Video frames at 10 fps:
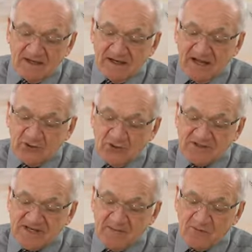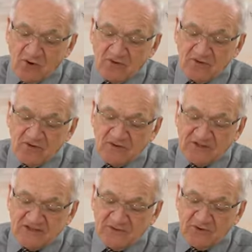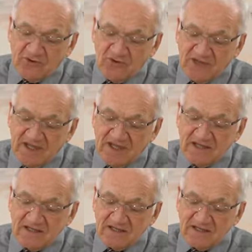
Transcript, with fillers: La deuxième difficulté